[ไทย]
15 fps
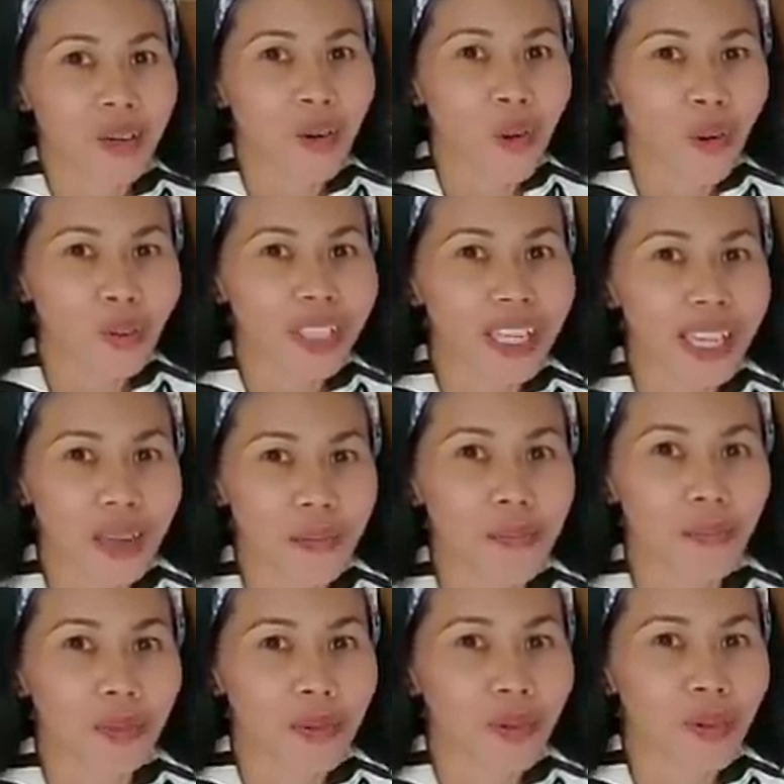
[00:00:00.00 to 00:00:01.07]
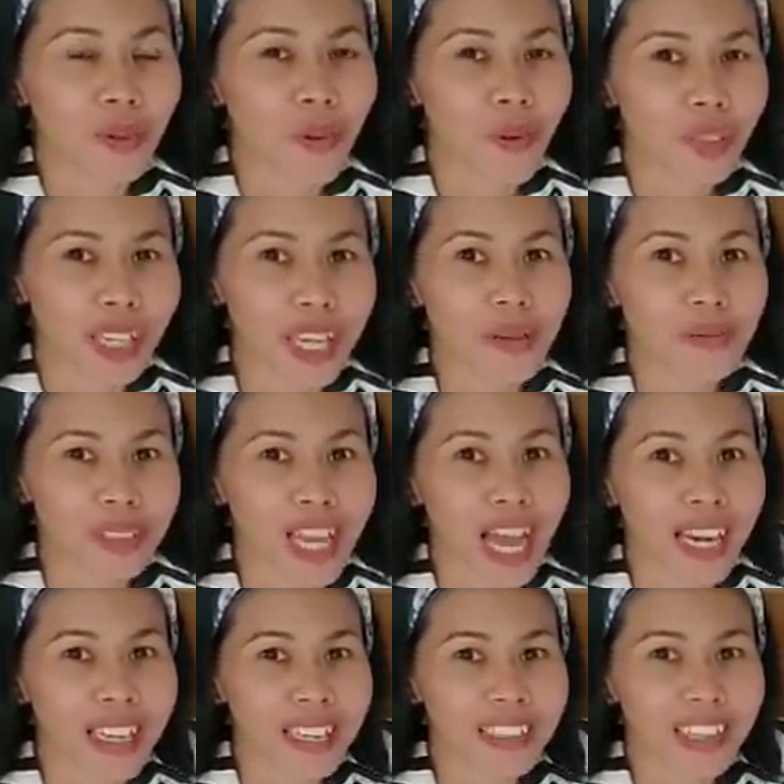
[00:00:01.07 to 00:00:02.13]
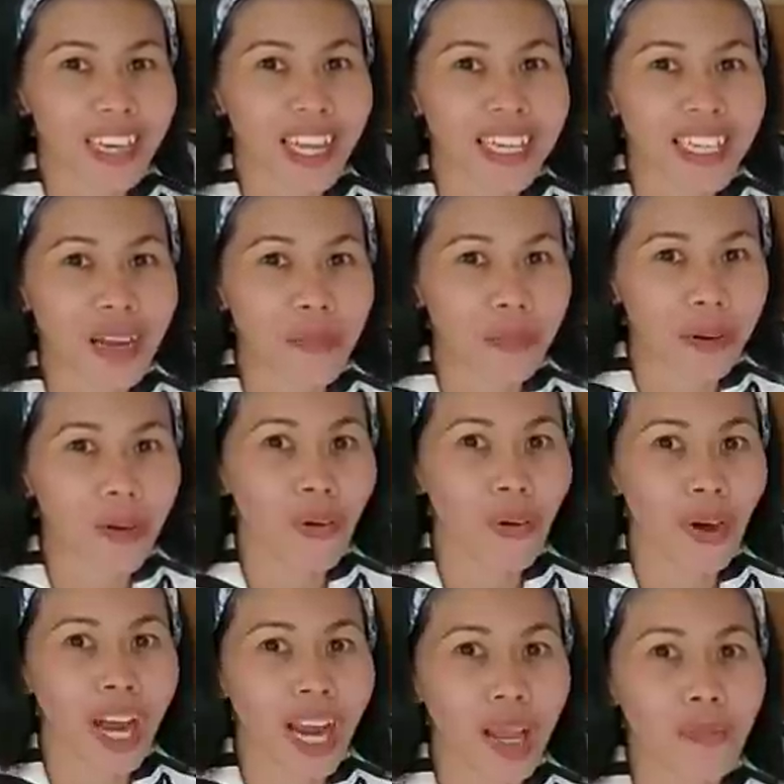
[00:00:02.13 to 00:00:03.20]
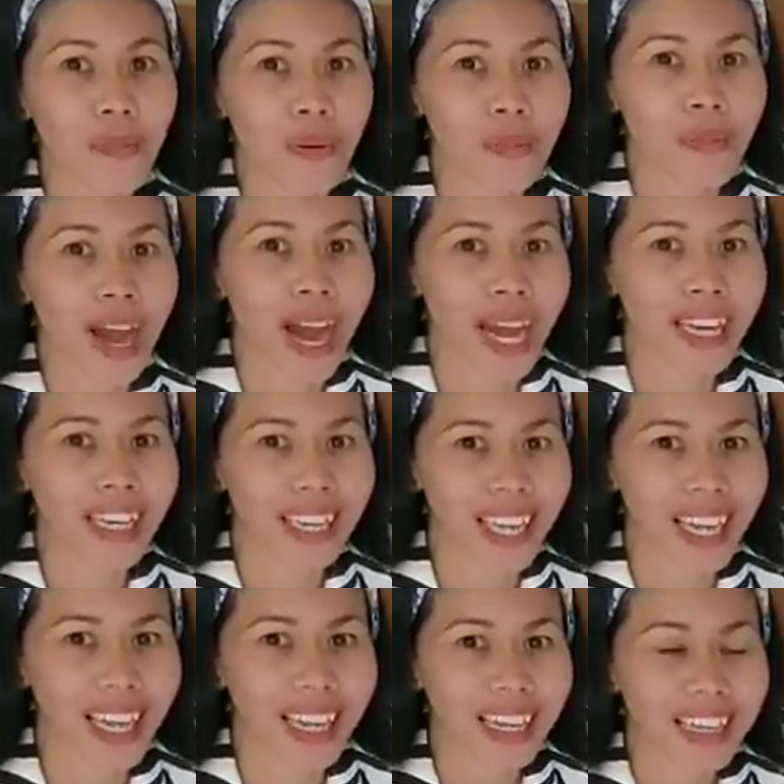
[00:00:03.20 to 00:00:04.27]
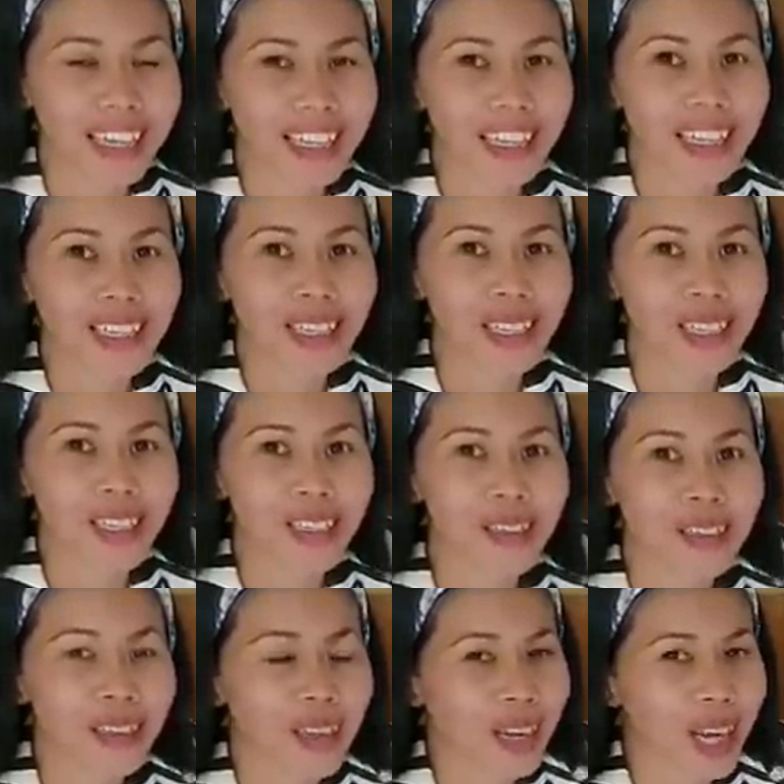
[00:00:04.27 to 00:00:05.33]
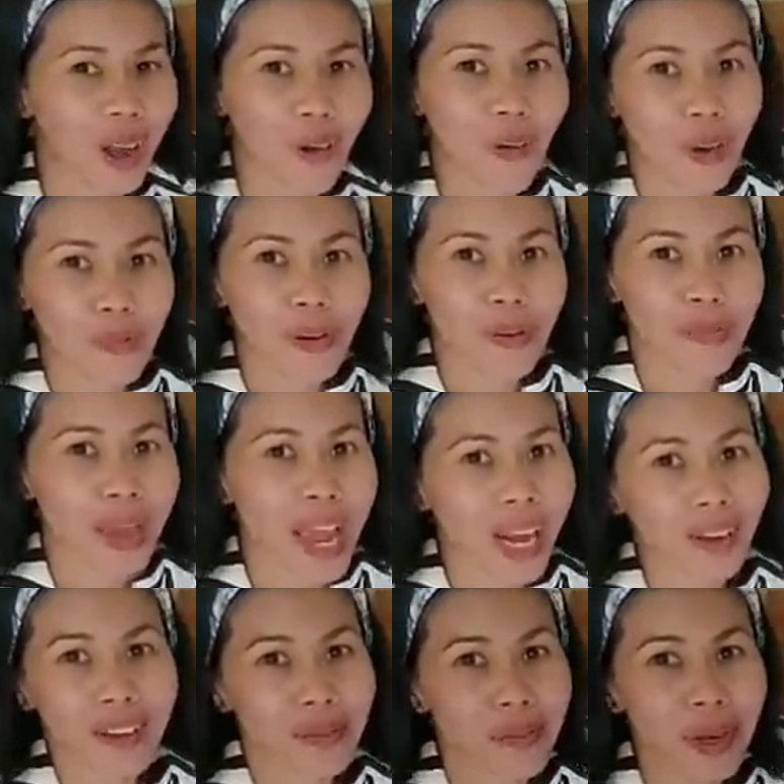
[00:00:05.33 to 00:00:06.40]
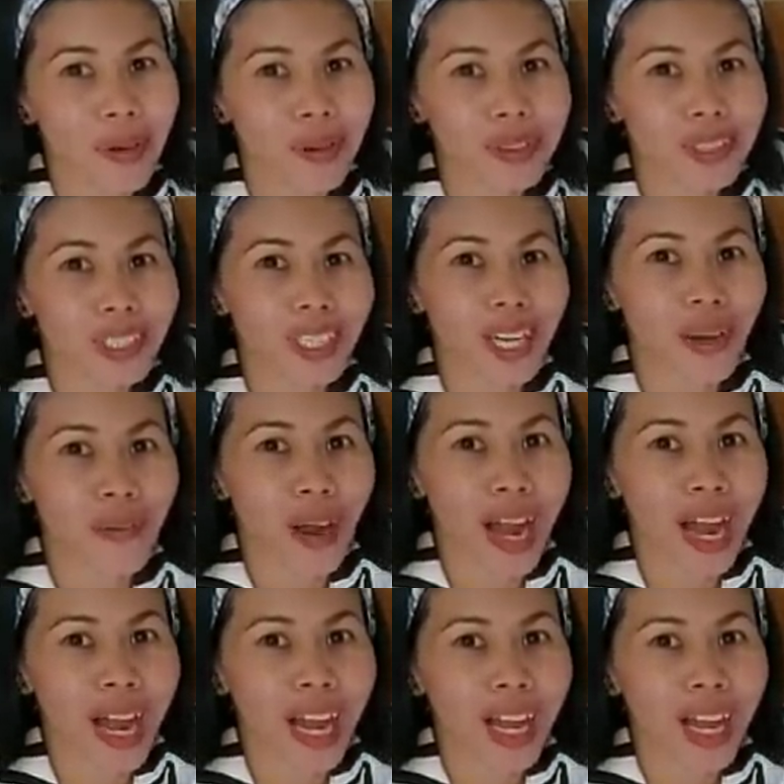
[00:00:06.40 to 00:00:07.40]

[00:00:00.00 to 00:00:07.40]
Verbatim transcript: ลูกถีบลูกถีบฉันเนี่ยฉันเล่นกับลูกอะไรประมาณเนี้ยคือเราคนเป็นแม่เรายังไม่รู้สึกเลยว่า